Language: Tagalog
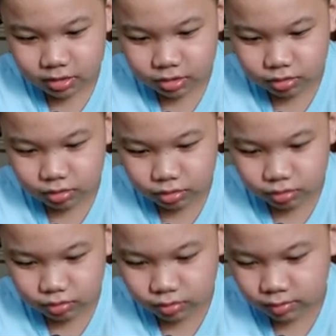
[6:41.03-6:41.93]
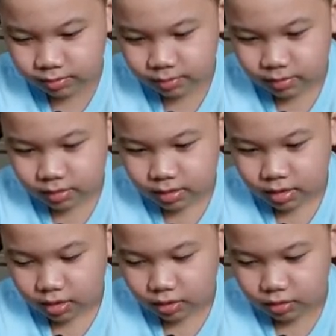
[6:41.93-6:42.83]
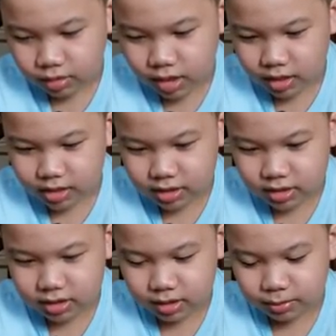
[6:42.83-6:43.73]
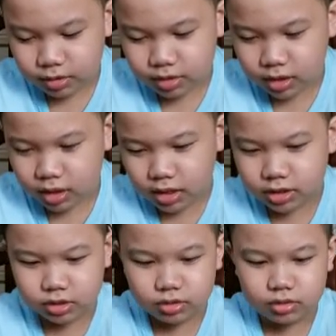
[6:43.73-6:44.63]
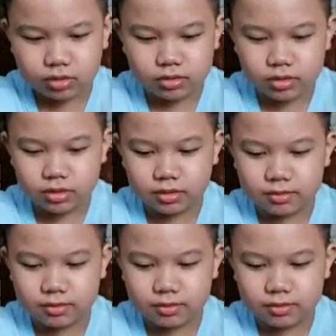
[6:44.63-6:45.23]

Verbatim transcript: So, yun guys, tapos na. So, yun.